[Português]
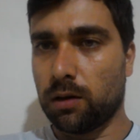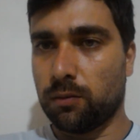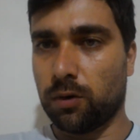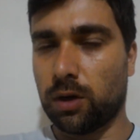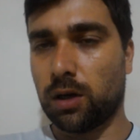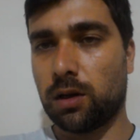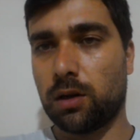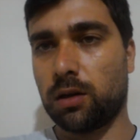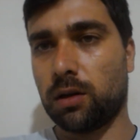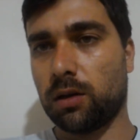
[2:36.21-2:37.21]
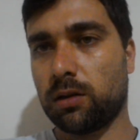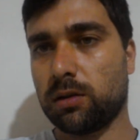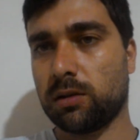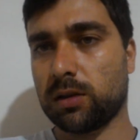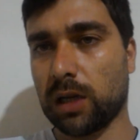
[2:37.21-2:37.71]
Porque
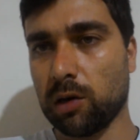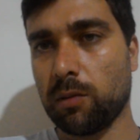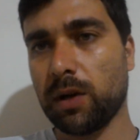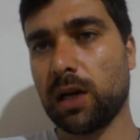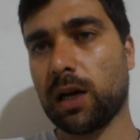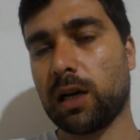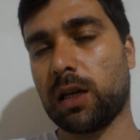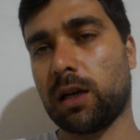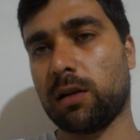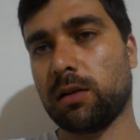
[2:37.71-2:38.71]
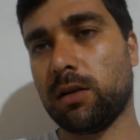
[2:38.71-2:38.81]
sabe como é que é, galera?